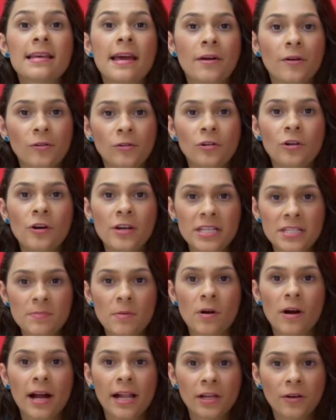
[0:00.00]
según lo
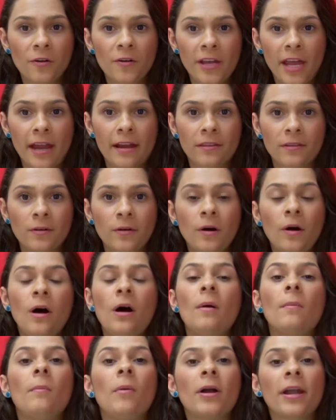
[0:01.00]
disponga el gobierno.
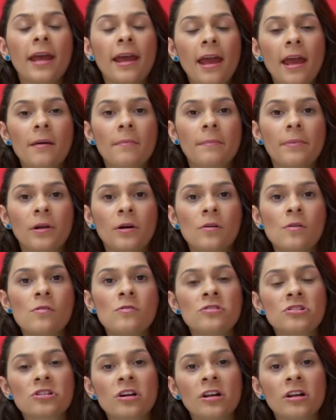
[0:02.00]
Por ejemplo, un